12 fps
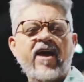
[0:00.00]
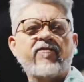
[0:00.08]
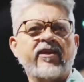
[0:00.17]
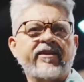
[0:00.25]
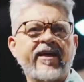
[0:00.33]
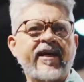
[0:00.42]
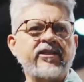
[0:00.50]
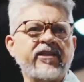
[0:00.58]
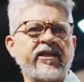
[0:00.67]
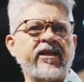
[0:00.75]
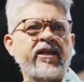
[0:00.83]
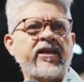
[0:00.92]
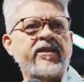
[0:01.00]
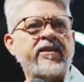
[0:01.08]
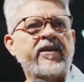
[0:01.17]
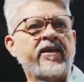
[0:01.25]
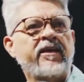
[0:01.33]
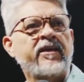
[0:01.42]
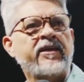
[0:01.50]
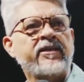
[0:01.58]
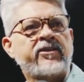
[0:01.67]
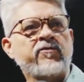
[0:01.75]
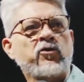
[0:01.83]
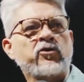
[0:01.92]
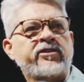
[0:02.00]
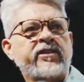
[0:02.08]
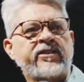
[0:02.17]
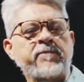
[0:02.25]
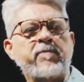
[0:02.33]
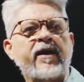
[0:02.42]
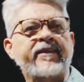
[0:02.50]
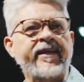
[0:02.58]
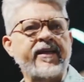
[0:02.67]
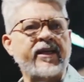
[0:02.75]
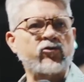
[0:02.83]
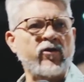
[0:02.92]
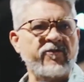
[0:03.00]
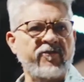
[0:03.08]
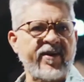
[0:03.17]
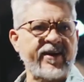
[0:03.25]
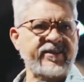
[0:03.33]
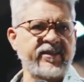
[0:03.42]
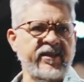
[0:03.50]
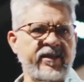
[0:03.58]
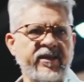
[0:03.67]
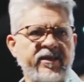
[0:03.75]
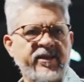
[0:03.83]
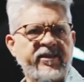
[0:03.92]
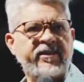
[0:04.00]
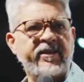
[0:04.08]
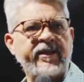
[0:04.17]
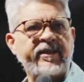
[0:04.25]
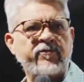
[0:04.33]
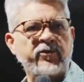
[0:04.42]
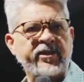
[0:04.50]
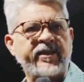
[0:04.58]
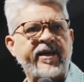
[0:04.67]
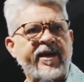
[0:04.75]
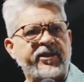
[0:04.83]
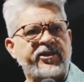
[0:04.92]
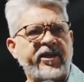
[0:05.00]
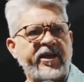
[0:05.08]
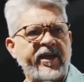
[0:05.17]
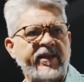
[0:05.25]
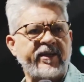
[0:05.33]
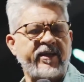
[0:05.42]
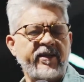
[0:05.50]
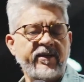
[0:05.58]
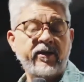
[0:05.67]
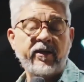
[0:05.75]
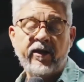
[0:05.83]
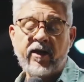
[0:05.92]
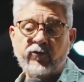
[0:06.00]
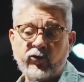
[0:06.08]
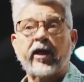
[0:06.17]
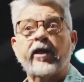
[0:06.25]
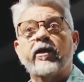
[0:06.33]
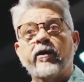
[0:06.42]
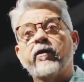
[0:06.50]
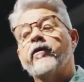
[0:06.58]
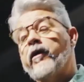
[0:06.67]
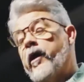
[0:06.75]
É verdade que se você se bater na sua face esquerda você dá à direita? Ele falou assim,